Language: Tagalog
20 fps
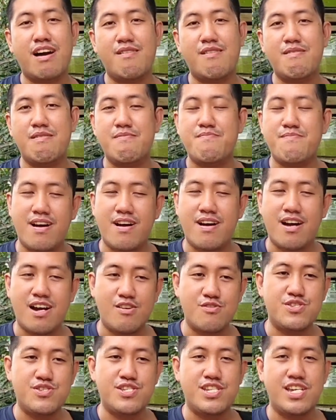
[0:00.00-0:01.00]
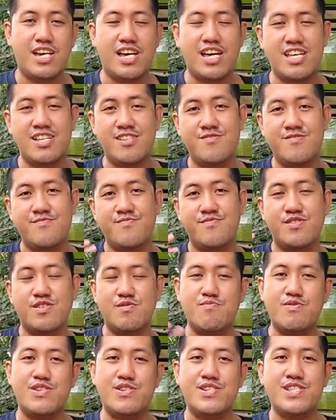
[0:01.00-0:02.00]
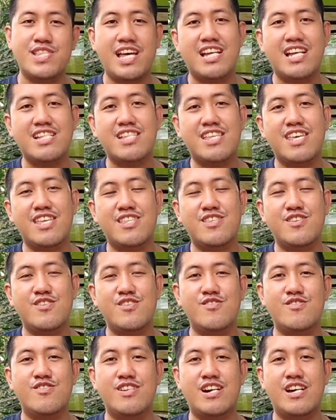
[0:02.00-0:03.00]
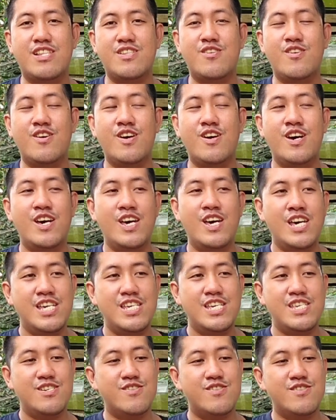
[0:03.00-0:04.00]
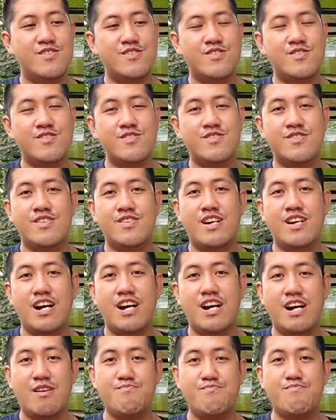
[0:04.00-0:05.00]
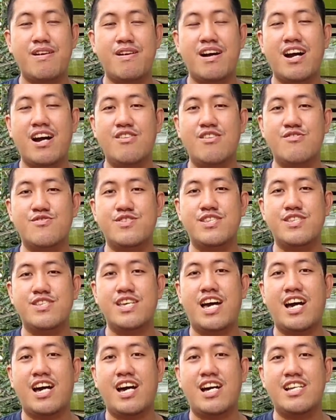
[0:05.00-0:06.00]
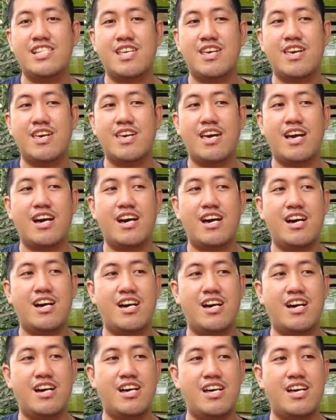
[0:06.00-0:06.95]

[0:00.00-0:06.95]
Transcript: support natin yung ano yung uh, pang-out niya kasi uh, as in maliit na backyard lang siya